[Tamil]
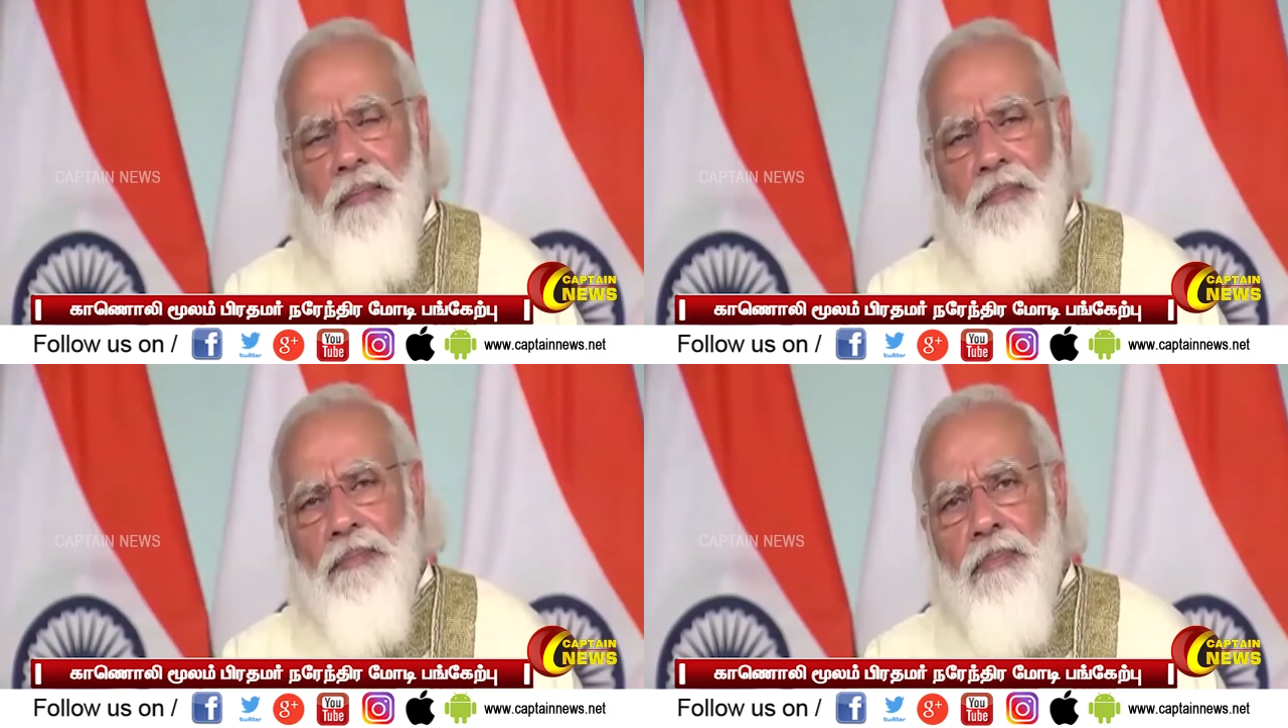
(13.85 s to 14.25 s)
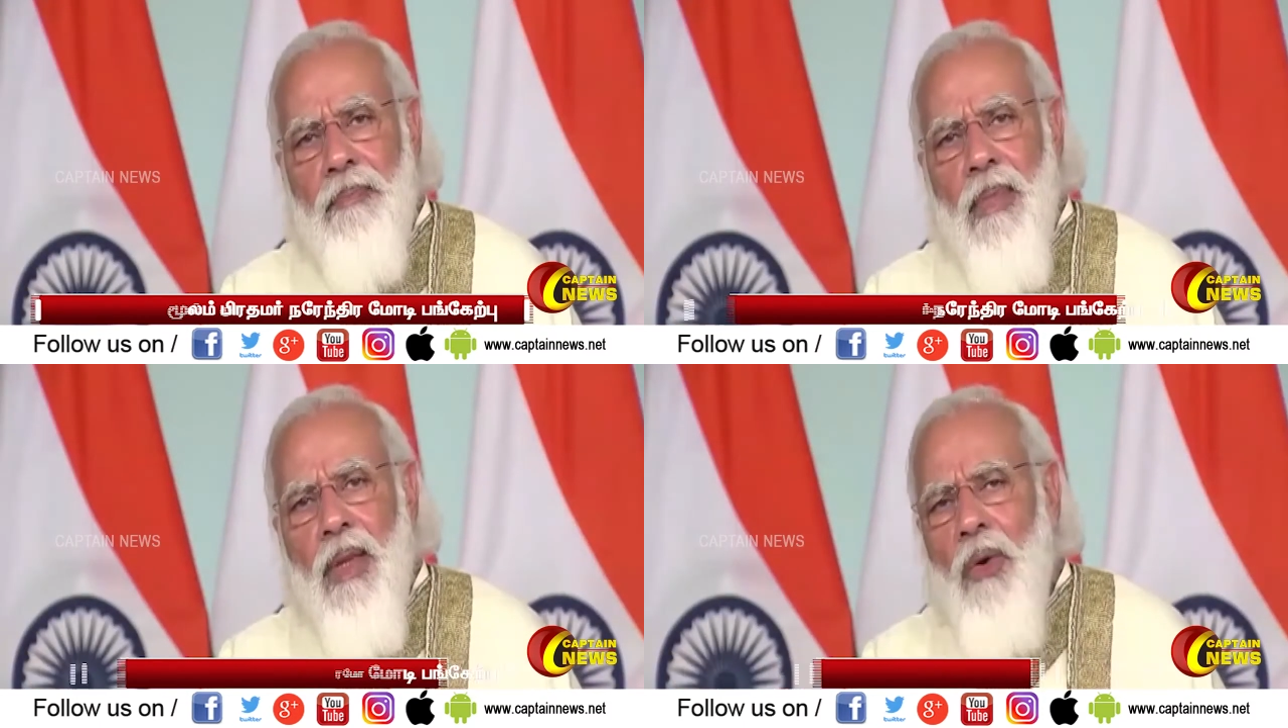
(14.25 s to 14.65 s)

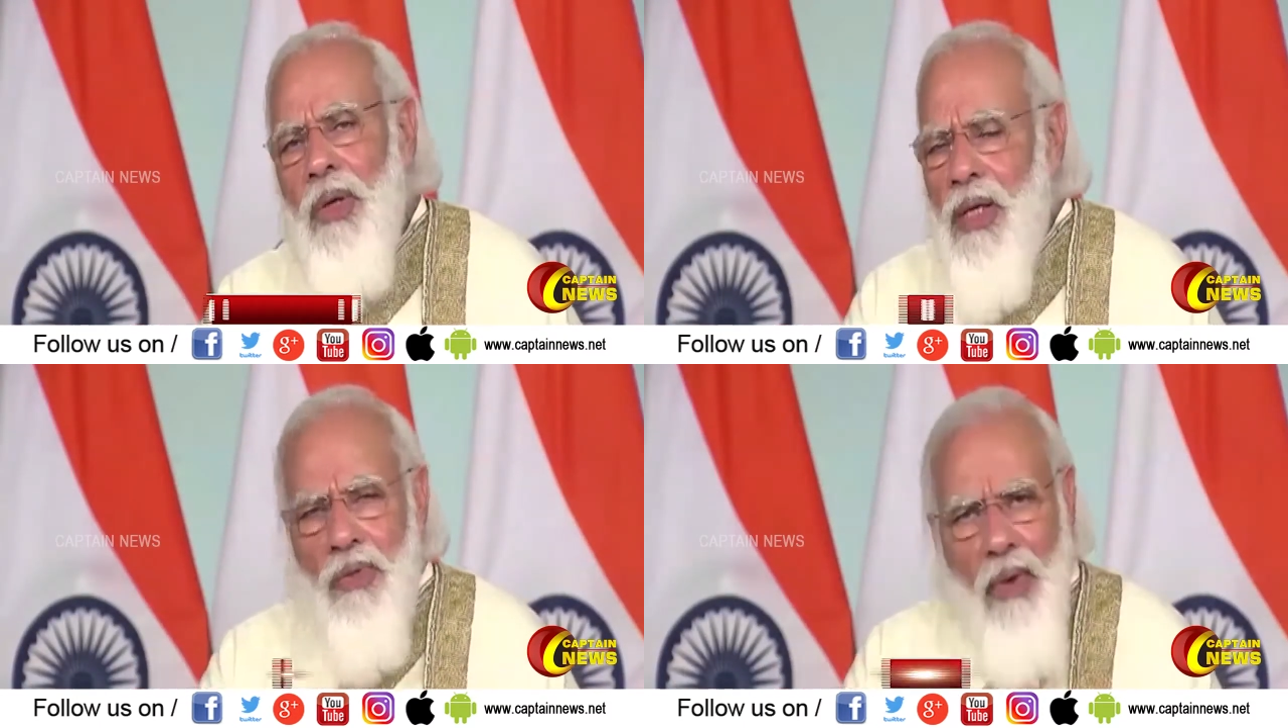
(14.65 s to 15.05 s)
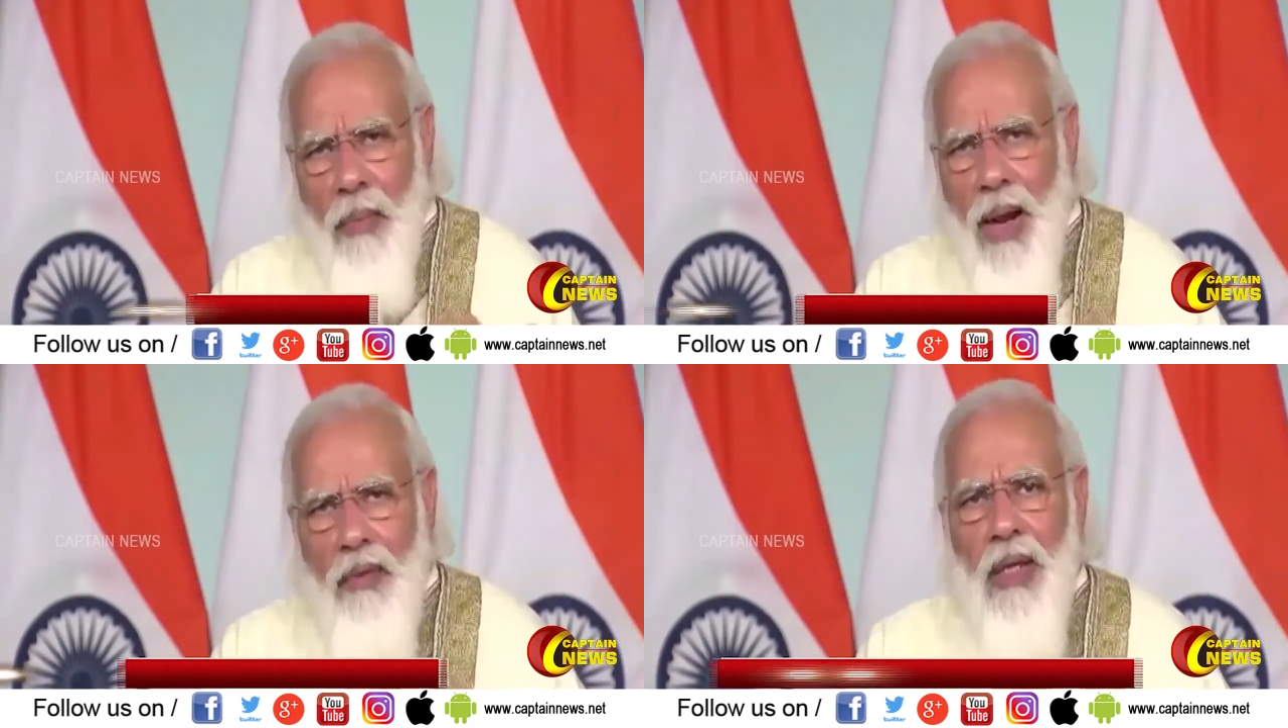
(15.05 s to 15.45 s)
இரண்டாயிரத்து பதினெட்டாம்
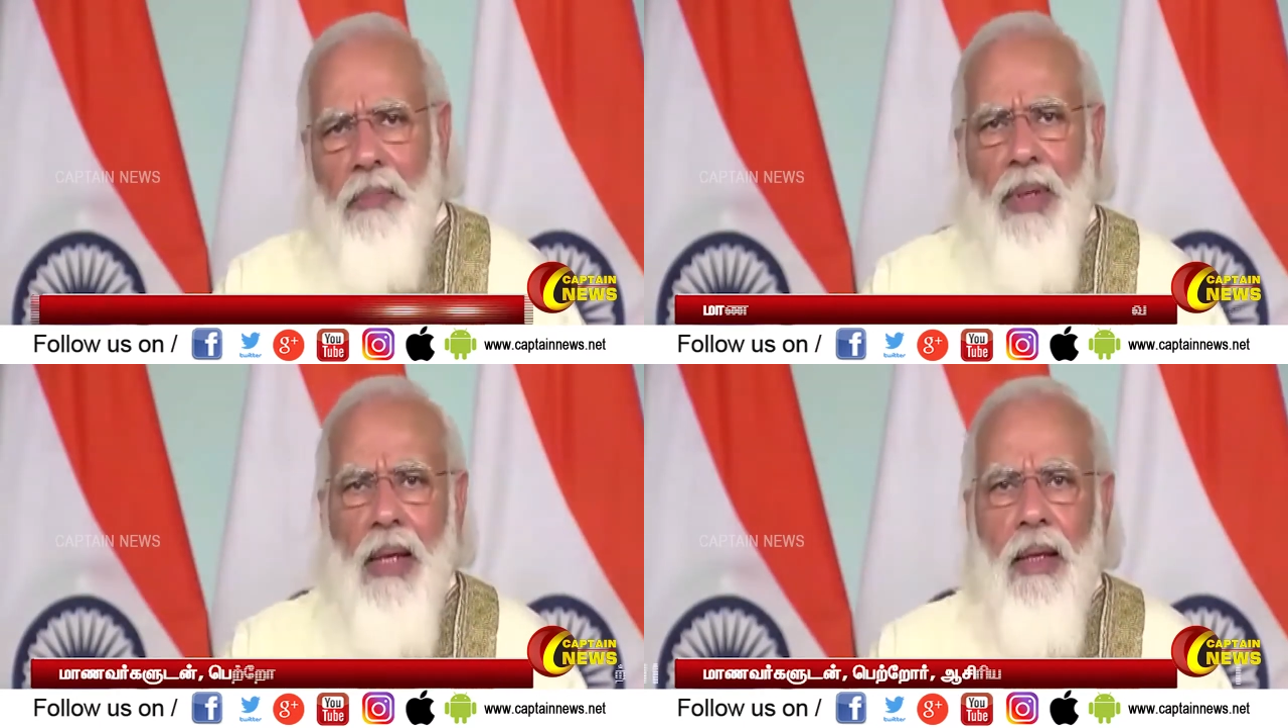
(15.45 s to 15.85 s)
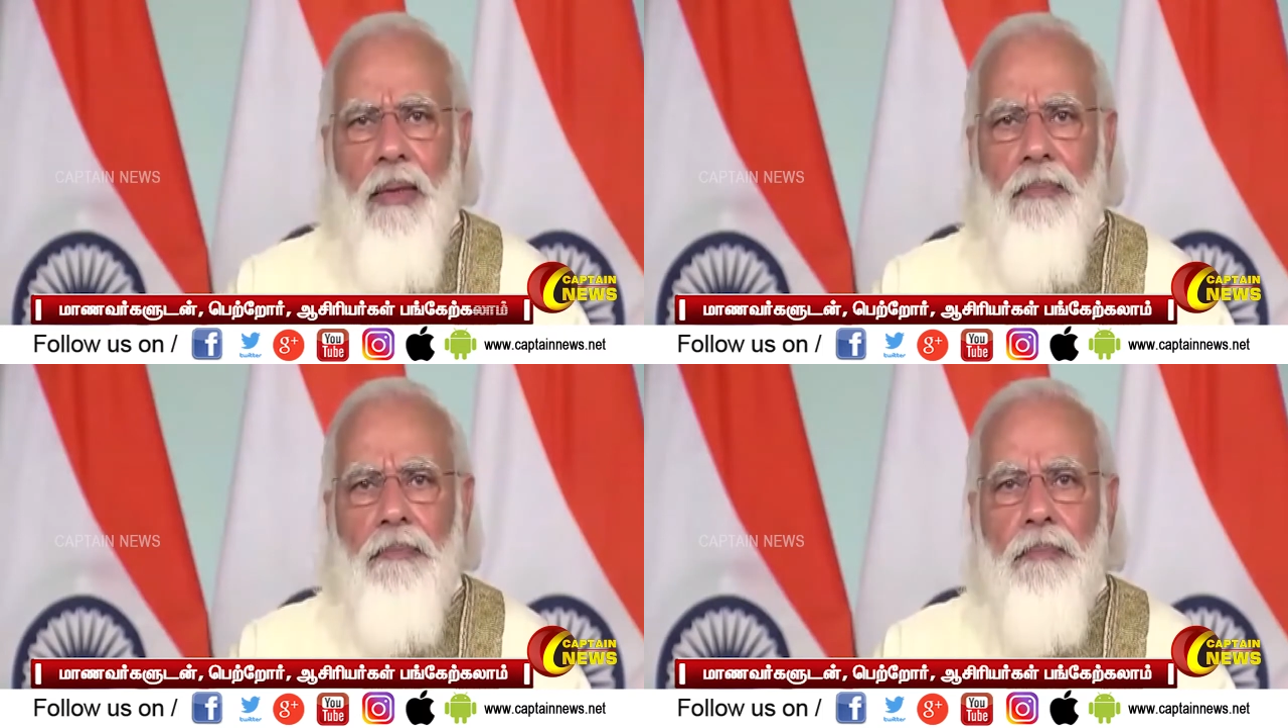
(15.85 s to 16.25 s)
ஆண்டு முதல் பிரதமர்
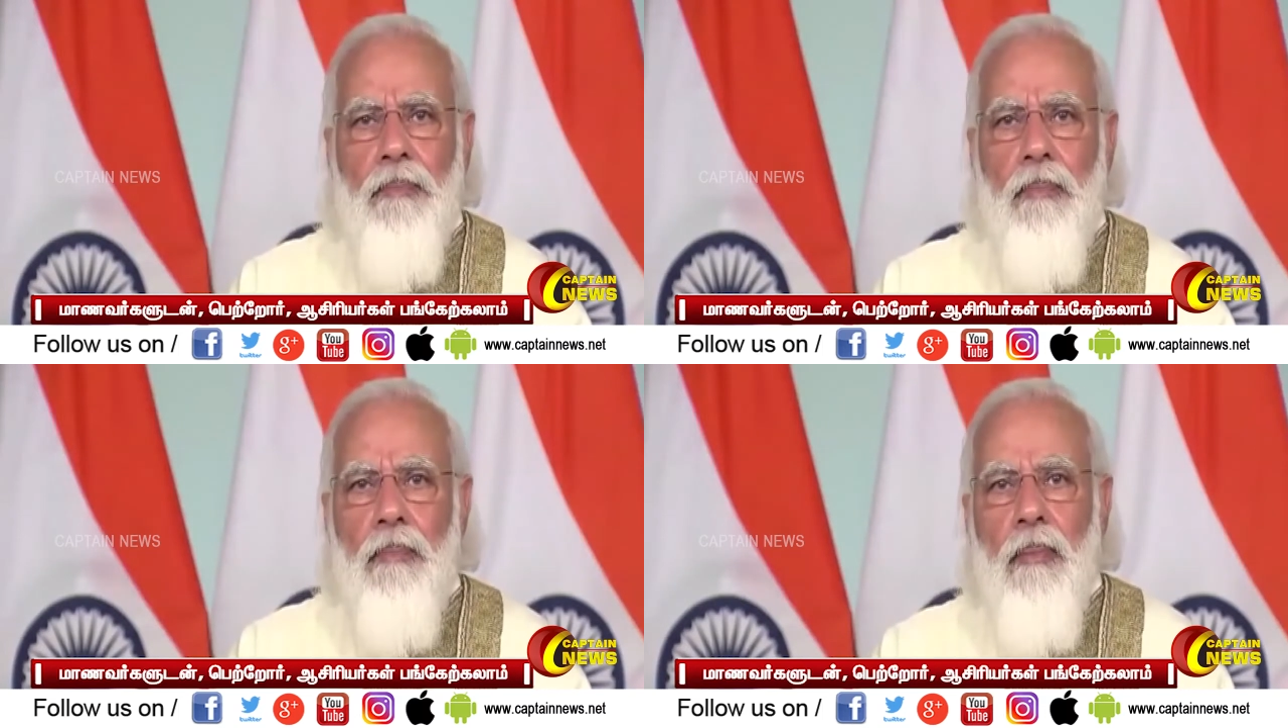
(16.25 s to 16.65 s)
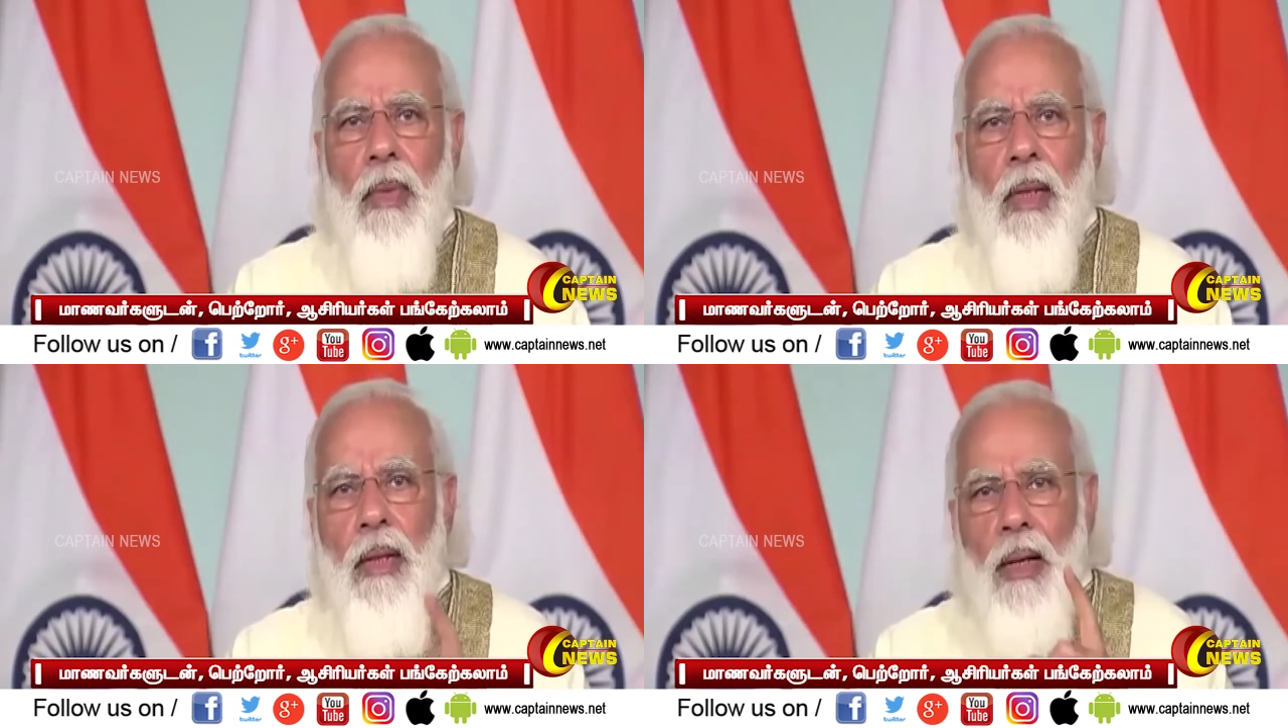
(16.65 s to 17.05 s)
கலந்துரையாடி
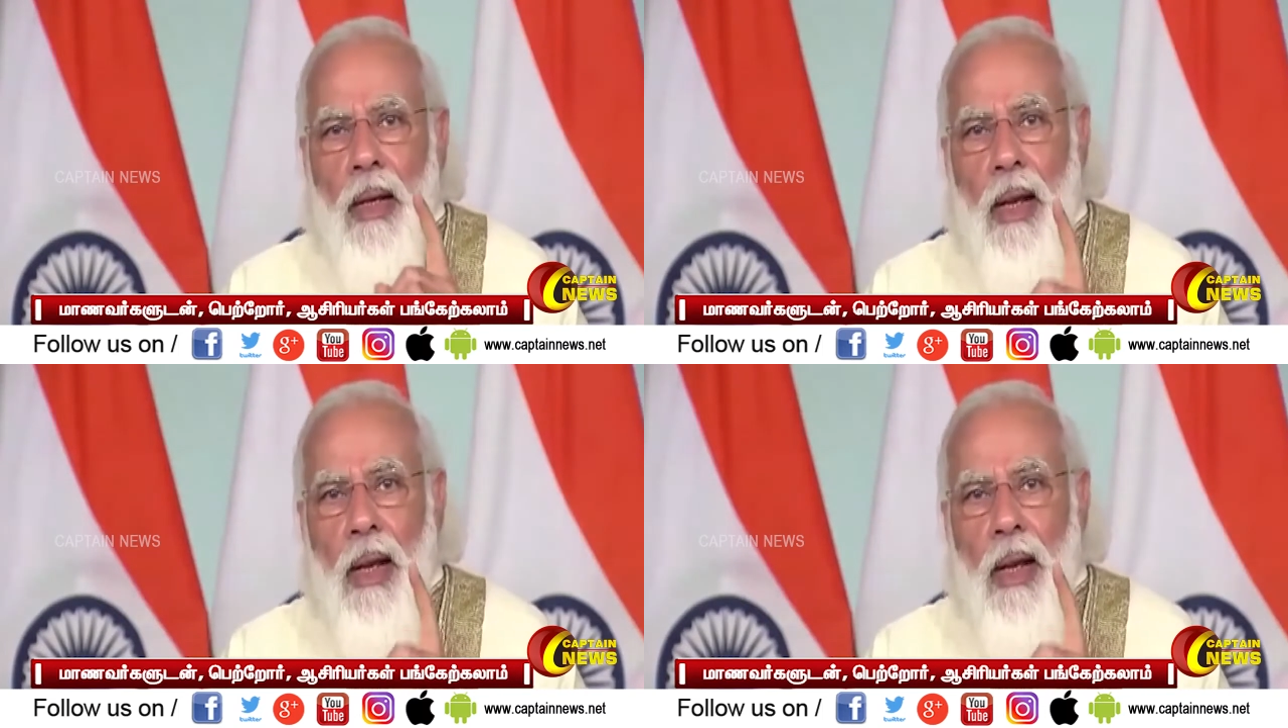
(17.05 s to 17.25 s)
வருகிறார்